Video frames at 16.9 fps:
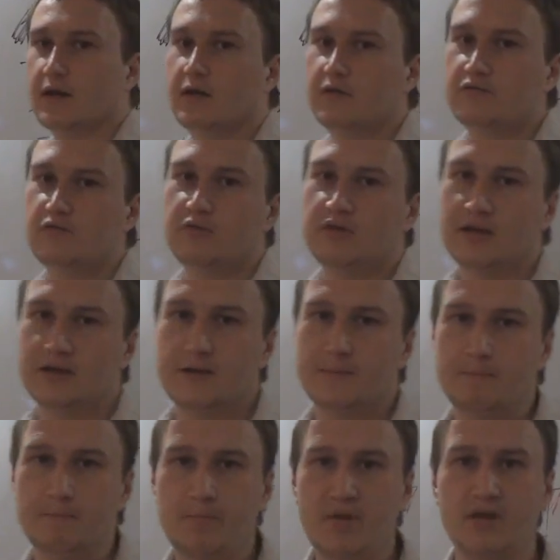
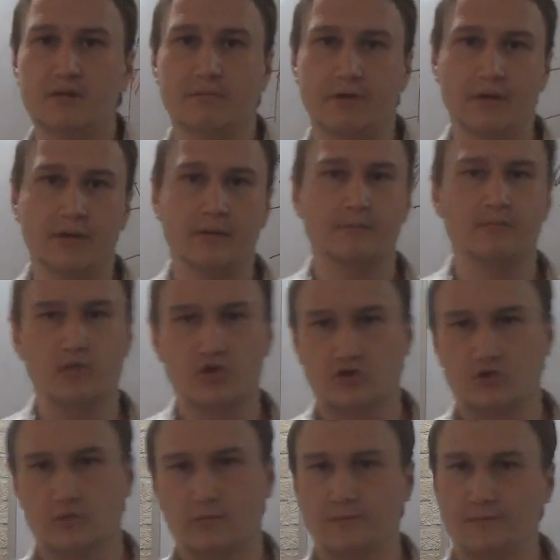результатом битвы
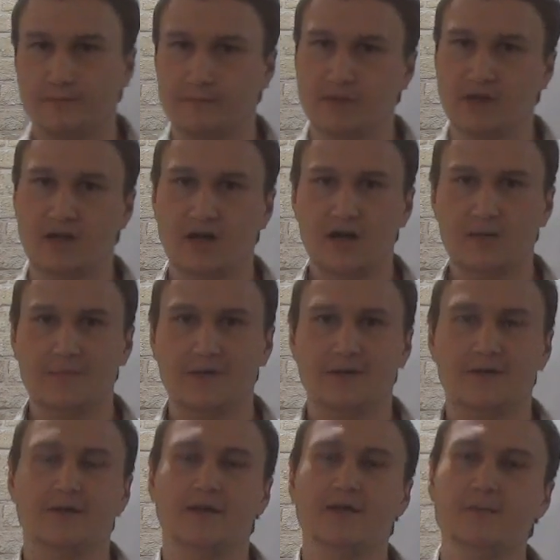между быками
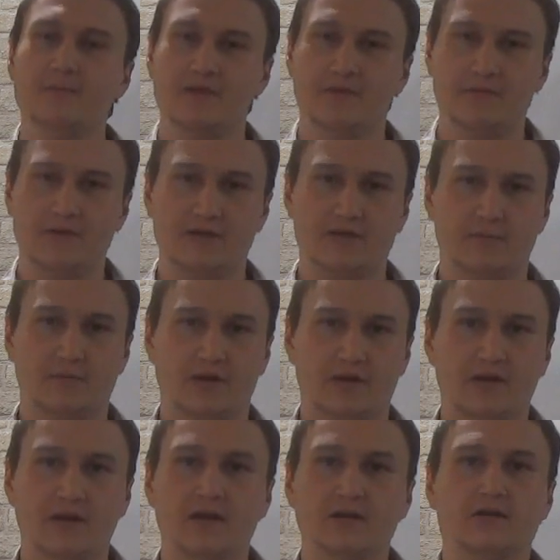и медведями.
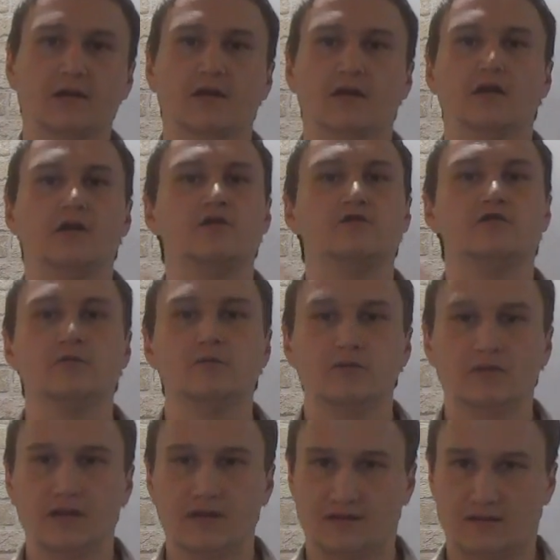Это
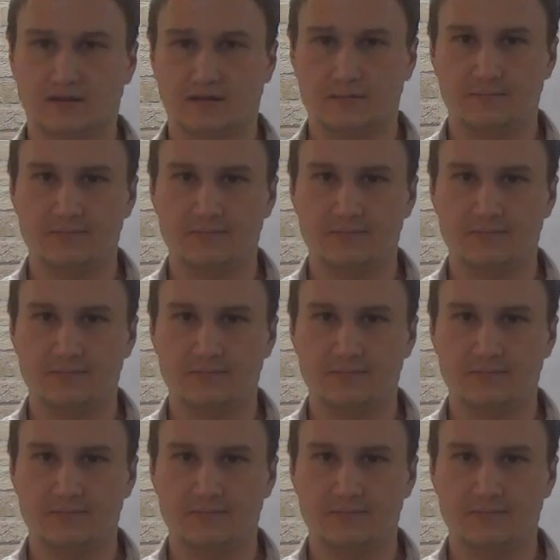результат этой